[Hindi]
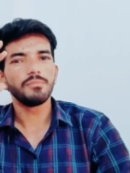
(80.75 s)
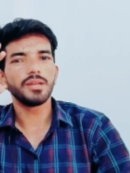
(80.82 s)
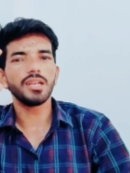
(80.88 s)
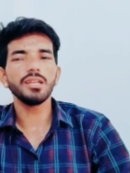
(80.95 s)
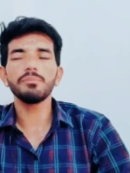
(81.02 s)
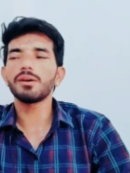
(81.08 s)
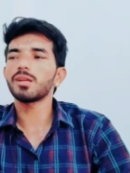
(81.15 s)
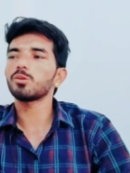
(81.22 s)

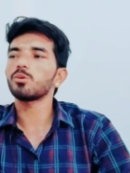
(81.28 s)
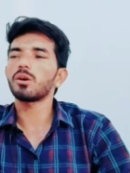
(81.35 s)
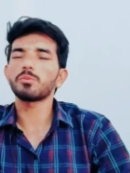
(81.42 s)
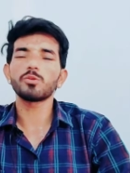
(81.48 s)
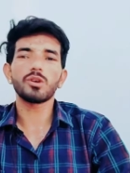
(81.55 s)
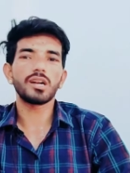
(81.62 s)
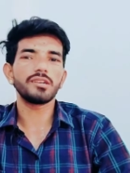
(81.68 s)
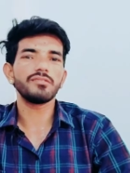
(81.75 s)
पहली बात तो
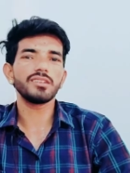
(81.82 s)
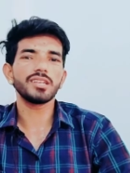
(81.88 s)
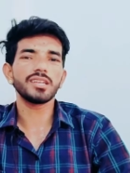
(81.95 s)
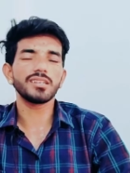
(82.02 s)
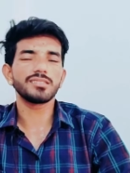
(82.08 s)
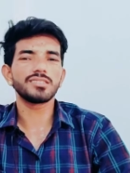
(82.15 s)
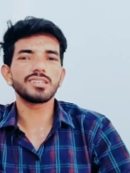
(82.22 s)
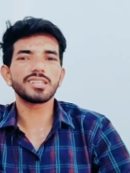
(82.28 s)
आपको आठवीं
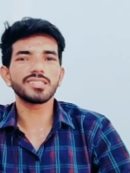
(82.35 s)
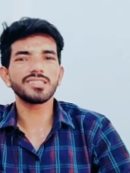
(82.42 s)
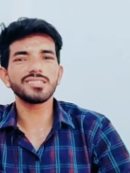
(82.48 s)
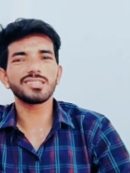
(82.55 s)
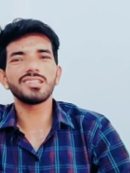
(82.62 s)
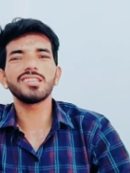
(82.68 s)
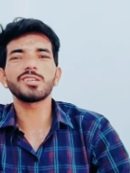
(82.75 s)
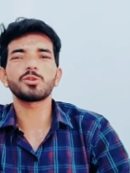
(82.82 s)
के रिजल्ट
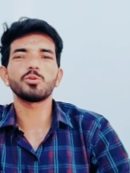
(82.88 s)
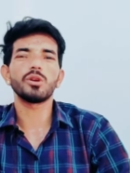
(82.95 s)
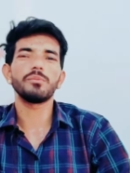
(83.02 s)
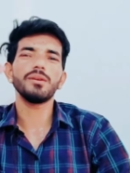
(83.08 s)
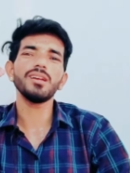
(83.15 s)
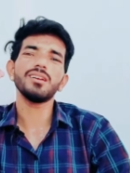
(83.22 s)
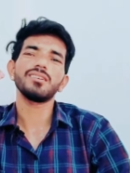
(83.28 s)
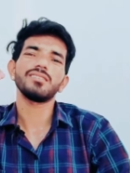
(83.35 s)
कितनी जल्दी क्यों
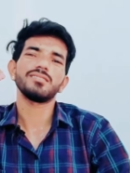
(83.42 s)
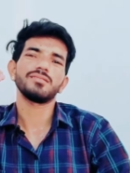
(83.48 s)
है भाई